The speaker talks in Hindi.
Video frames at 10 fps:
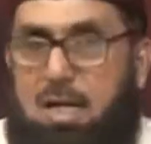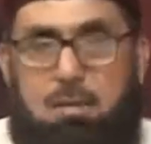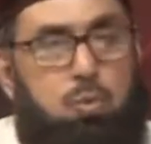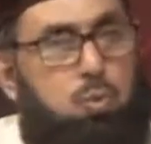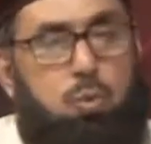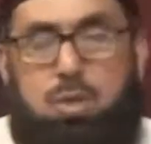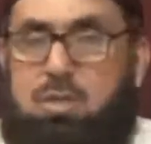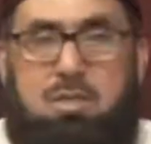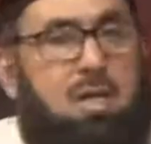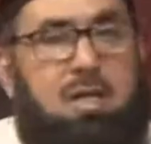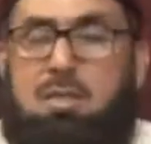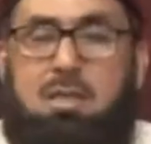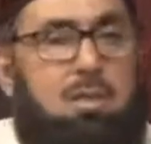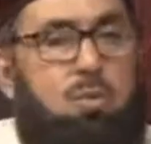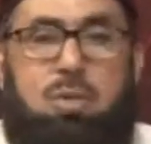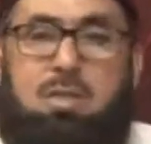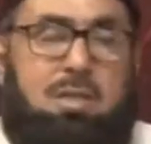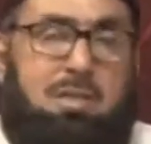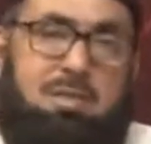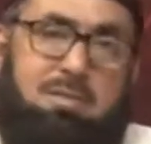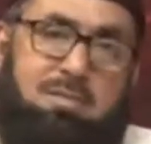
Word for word: अब उसको किसी ताकत की ज़रूरत नहीं